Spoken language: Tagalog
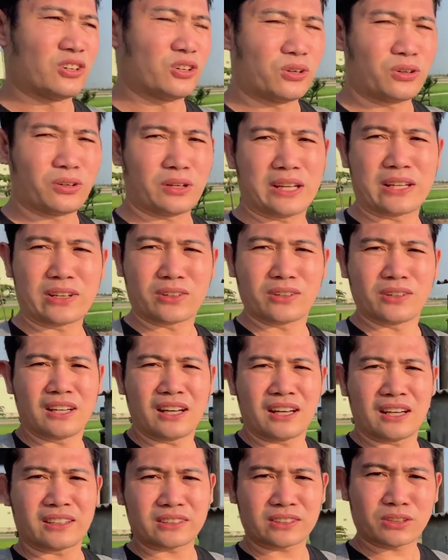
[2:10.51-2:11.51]
O linggo
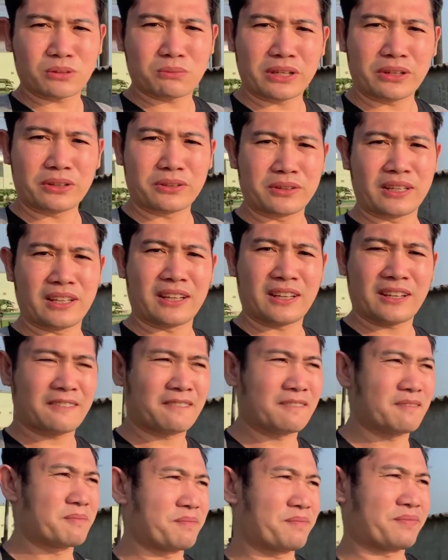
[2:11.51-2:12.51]
lang, tumayo na.
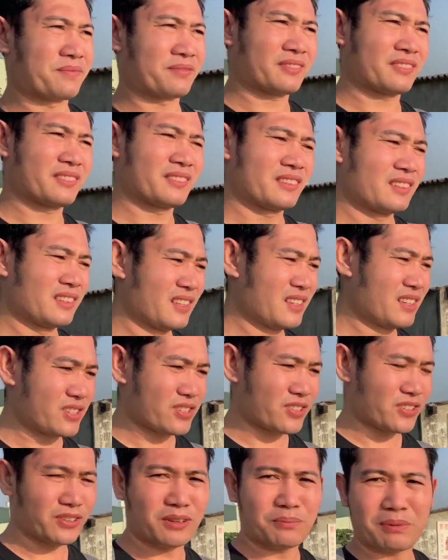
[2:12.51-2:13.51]

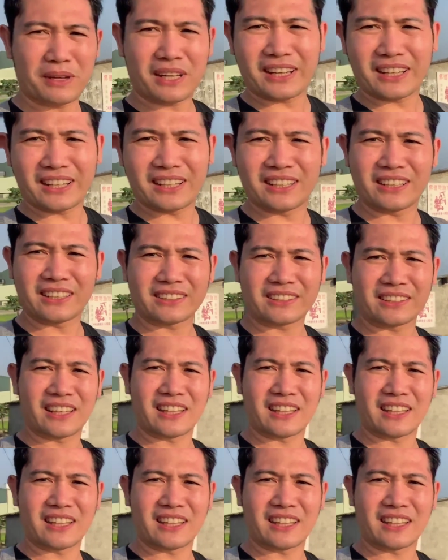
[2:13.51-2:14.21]
So napakainit